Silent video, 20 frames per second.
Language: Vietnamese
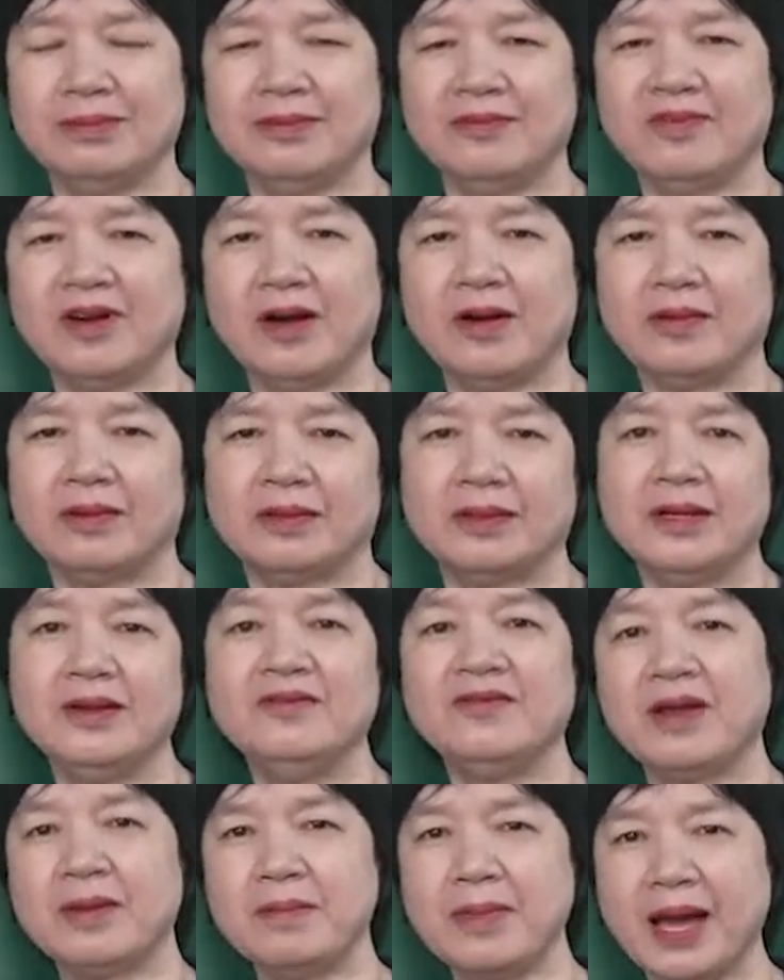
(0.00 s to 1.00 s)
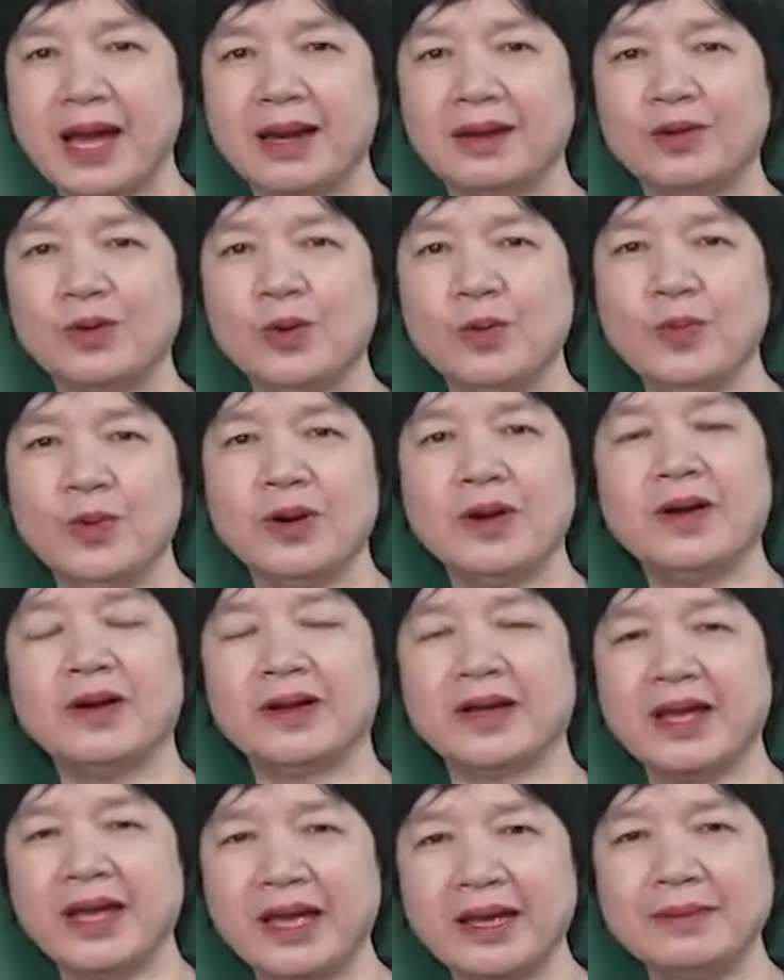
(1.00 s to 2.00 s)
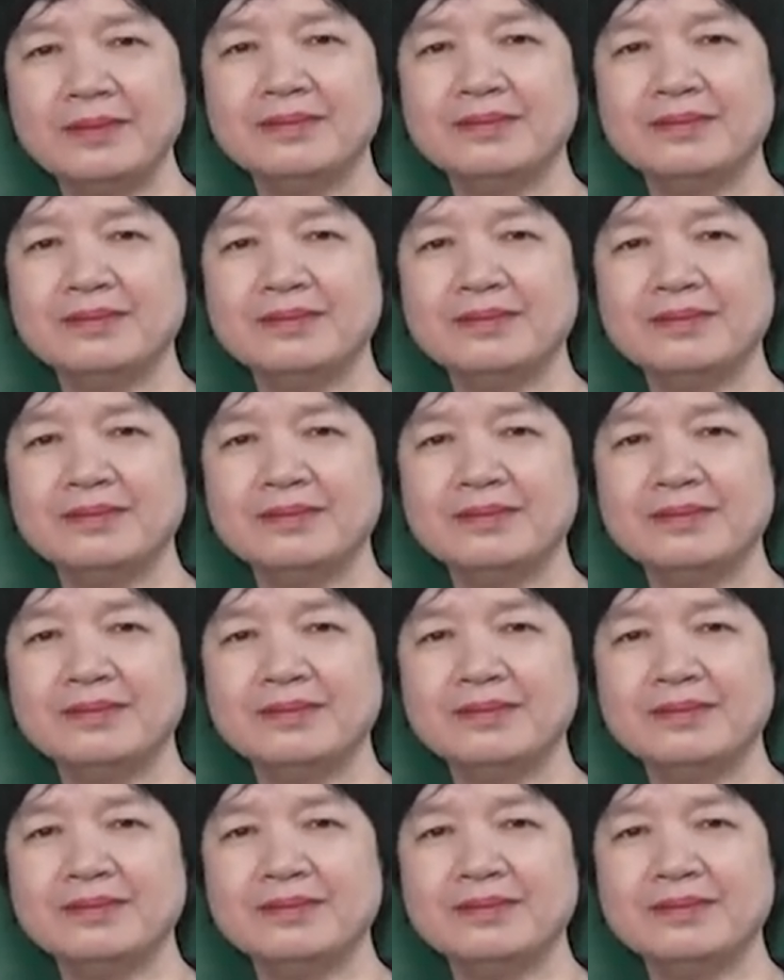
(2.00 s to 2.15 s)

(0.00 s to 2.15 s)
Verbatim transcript: vào từng văn bản cô muốn hỏi các em.